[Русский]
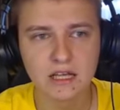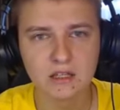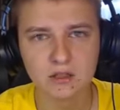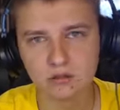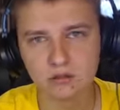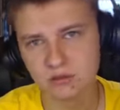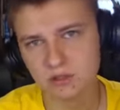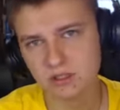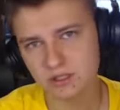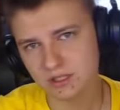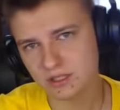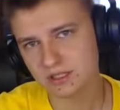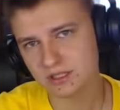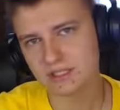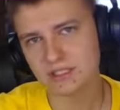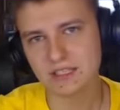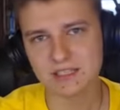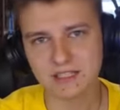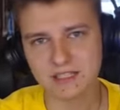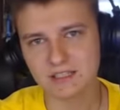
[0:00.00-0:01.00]
Ну и
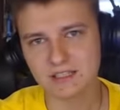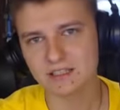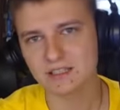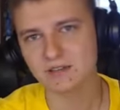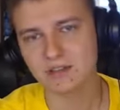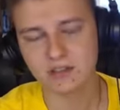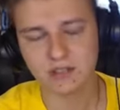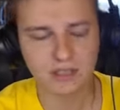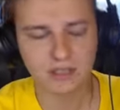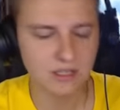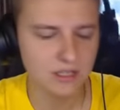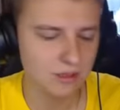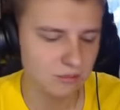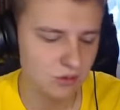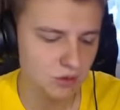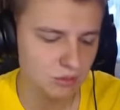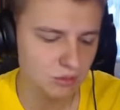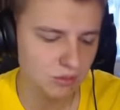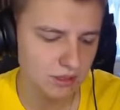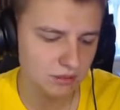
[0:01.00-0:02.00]
если оцените видео лайком,
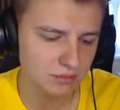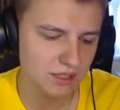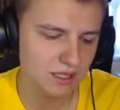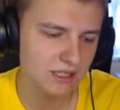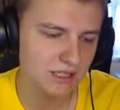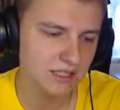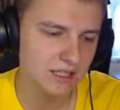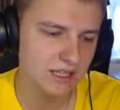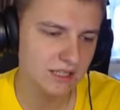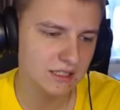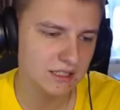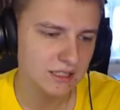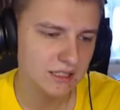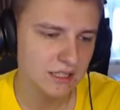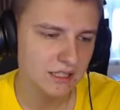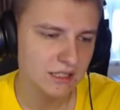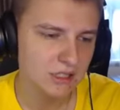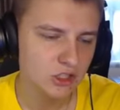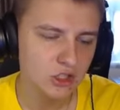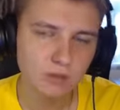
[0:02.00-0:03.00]
буду благодарен.
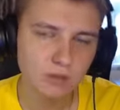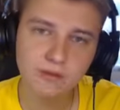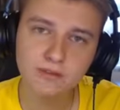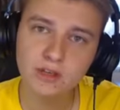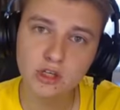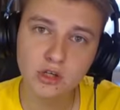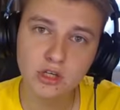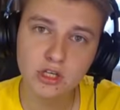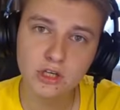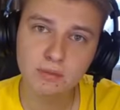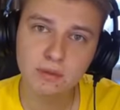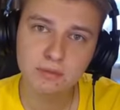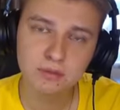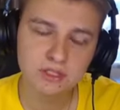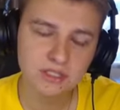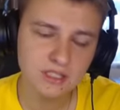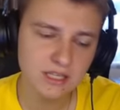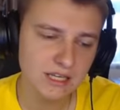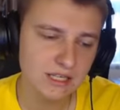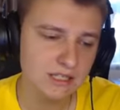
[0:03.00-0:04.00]
Чтобы видео не
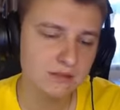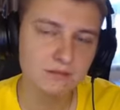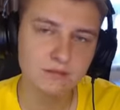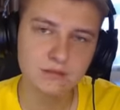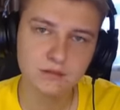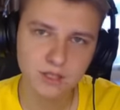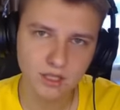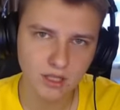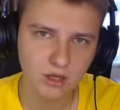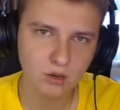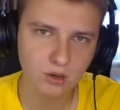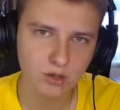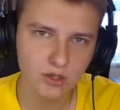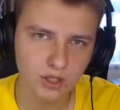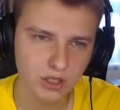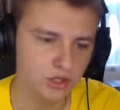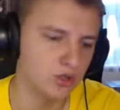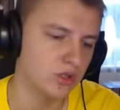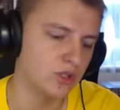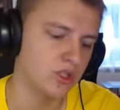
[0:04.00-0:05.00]
пропускать,
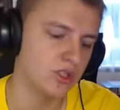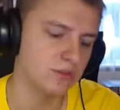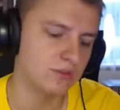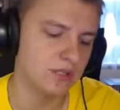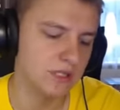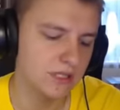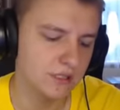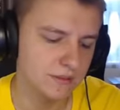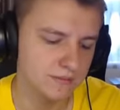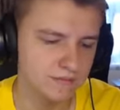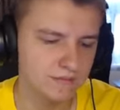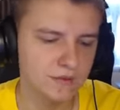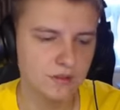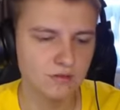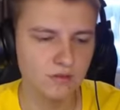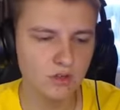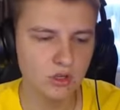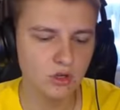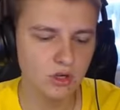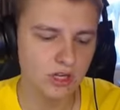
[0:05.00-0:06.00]
колокольчик еще нажимайте.
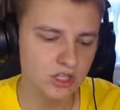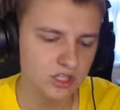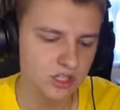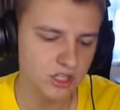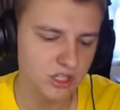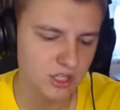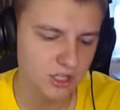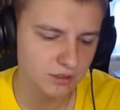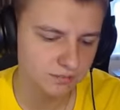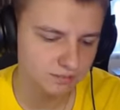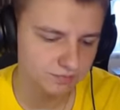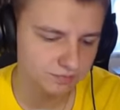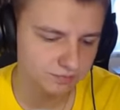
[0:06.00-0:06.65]
Видео каждый день.